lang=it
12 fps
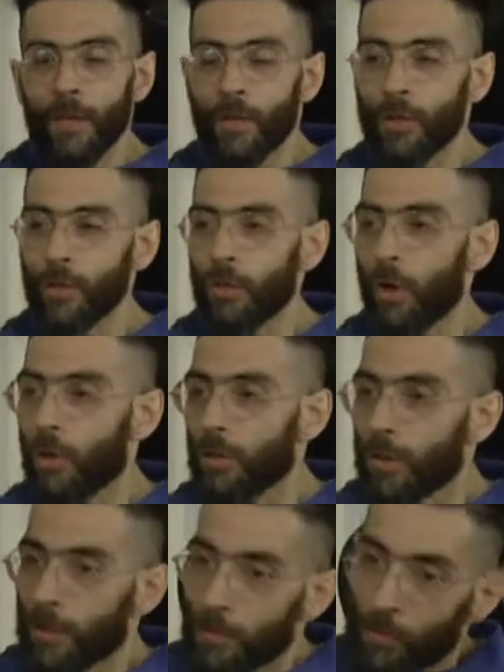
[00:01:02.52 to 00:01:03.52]

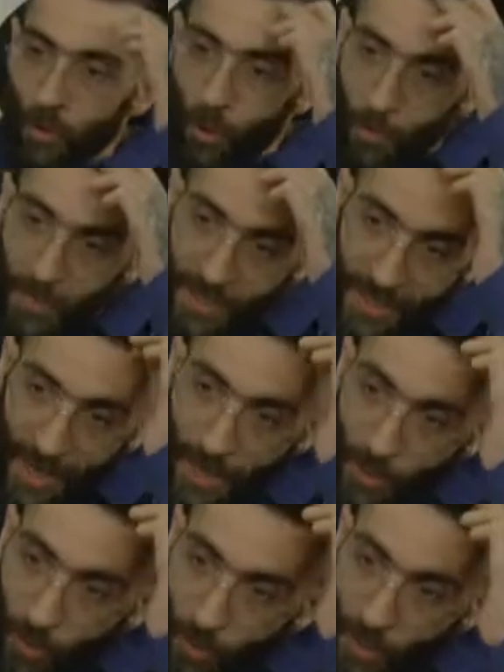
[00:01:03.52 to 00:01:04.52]
Non, non mi
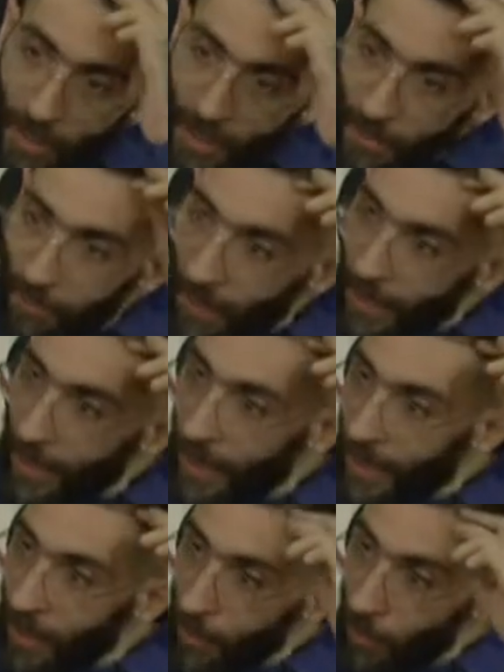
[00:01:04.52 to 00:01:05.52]
sento di, di
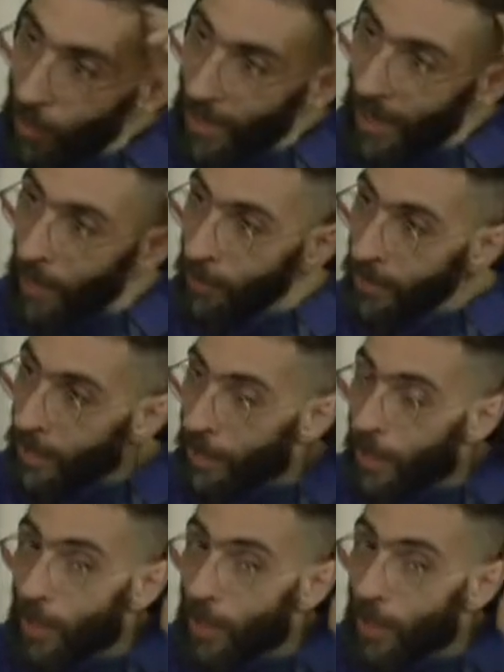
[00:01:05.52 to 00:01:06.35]
fare proclami,